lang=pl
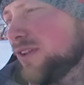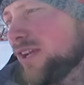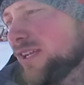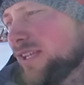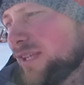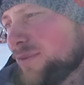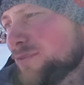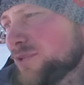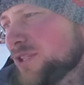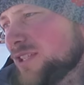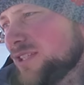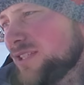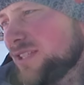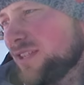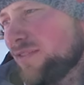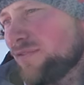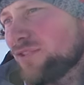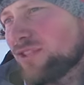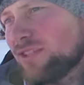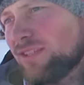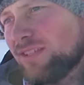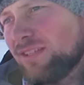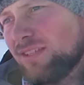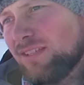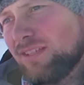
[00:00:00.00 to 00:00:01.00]
najlepszych
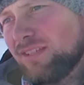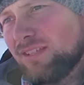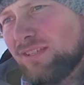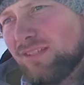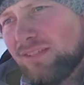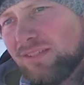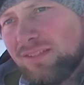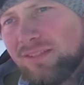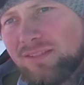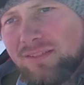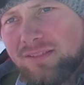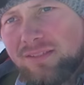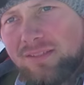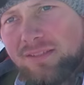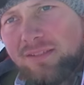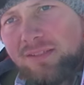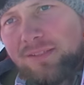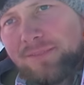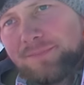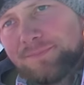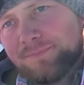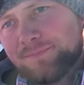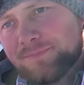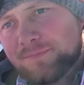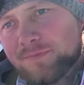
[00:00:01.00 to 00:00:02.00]
dziewczyn i
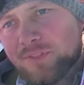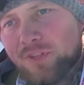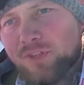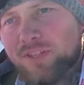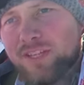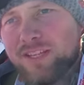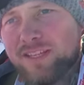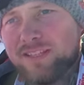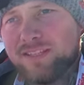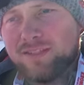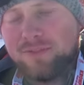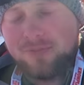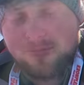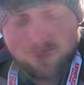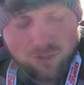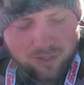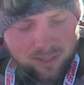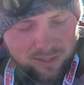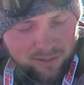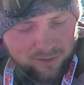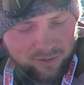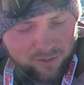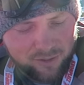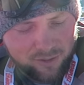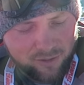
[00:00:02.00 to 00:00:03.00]
no nie jest dużo,
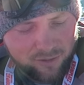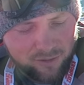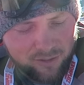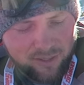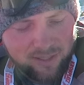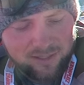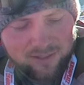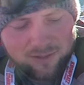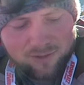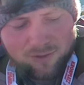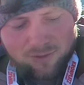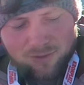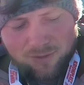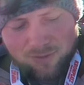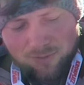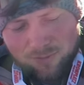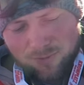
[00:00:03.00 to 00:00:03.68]
ale to ciągle jest trochę.